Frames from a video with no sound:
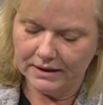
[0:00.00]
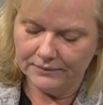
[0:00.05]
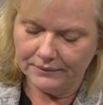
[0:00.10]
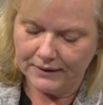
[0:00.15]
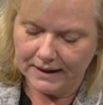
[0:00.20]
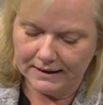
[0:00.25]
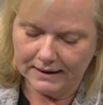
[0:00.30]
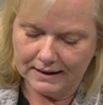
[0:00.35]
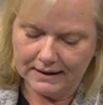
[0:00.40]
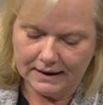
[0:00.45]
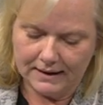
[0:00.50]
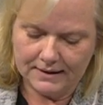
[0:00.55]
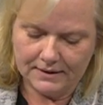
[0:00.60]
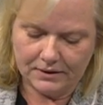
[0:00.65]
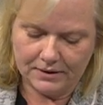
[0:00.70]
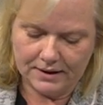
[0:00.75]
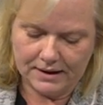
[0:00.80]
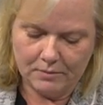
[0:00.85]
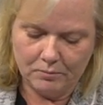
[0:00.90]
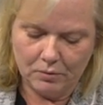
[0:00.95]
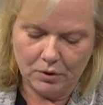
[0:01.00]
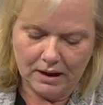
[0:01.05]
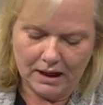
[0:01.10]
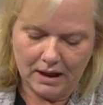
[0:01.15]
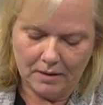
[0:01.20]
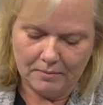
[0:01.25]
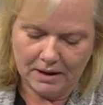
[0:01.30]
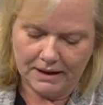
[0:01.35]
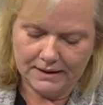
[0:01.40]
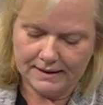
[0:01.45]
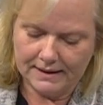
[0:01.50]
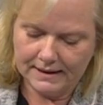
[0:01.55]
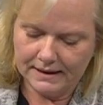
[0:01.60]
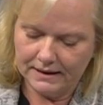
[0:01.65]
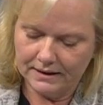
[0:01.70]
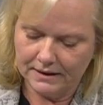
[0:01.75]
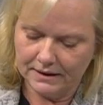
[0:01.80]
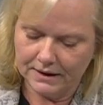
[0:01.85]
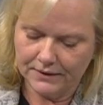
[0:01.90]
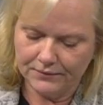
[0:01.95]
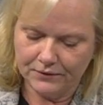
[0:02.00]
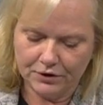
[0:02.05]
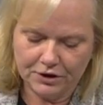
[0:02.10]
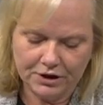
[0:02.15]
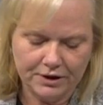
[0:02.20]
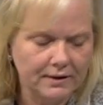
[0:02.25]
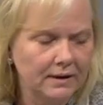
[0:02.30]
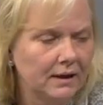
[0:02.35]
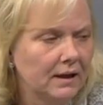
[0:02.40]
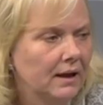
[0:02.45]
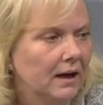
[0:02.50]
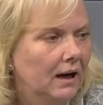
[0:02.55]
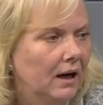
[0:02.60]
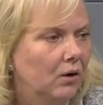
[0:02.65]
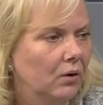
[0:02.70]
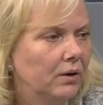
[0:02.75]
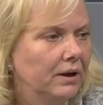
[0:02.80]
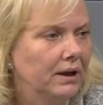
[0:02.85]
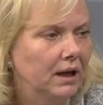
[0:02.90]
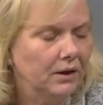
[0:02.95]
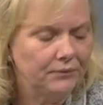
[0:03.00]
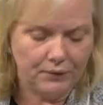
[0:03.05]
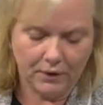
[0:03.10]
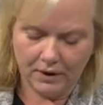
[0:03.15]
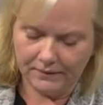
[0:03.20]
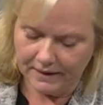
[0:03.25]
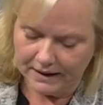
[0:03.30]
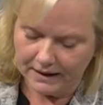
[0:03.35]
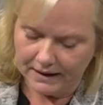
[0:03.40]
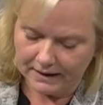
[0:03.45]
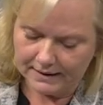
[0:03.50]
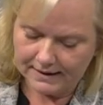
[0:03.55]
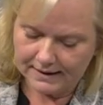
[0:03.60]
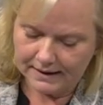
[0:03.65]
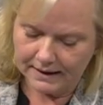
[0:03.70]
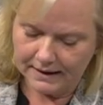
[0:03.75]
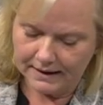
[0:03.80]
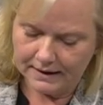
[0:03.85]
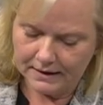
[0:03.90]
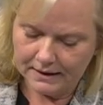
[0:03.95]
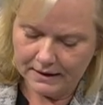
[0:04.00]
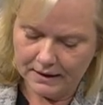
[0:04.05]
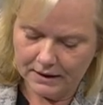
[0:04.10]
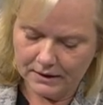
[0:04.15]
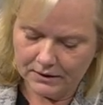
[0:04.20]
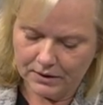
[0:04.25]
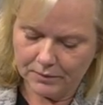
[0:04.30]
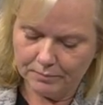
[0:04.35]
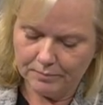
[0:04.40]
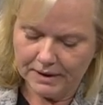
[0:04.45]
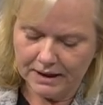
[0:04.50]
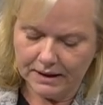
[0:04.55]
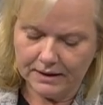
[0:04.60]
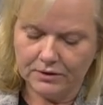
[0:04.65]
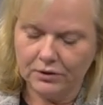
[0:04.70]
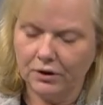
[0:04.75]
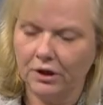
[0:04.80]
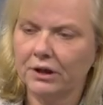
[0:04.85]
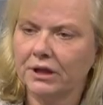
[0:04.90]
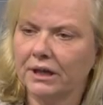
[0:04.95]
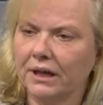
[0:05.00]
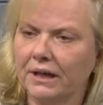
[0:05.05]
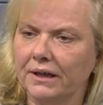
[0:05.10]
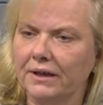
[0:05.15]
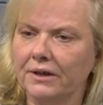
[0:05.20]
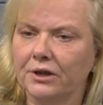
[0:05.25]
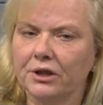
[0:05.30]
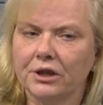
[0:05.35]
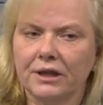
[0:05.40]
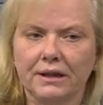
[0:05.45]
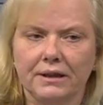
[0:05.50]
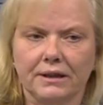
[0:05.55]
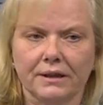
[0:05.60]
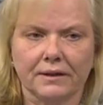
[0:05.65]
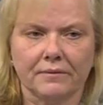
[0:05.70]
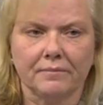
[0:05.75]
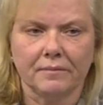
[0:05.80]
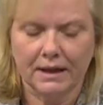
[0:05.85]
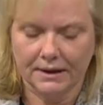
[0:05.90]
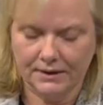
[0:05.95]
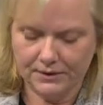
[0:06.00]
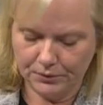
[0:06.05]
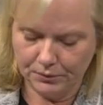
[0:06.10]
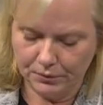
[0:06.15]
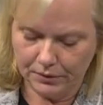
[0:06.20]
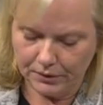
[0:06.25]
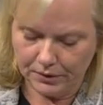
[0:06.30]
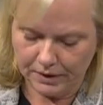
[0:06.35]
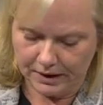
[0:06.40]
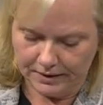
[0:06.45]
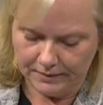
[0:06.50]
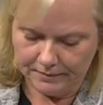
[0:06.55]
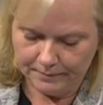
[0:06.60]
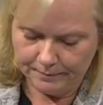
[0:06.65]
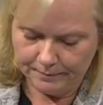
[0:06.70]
die Pfandglas aus den Mülleimern ziehen inzwischen auch in der Vorweihnachtszeit zum Bild deutscher Innenstädte dazugehören.